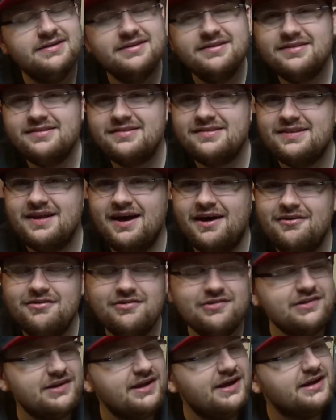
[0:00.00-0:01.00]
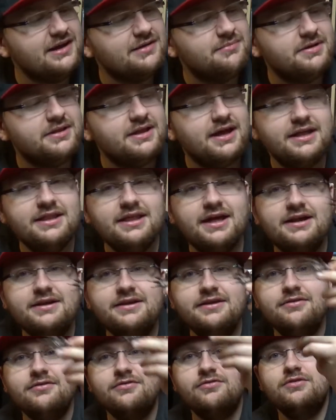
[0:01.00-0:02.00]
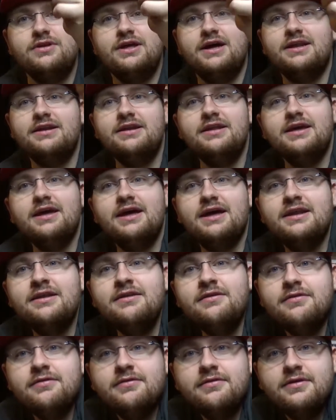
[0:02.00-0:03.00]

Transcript: Sau stark gemacht. Da hat er halt hier noch so eine andere Hand.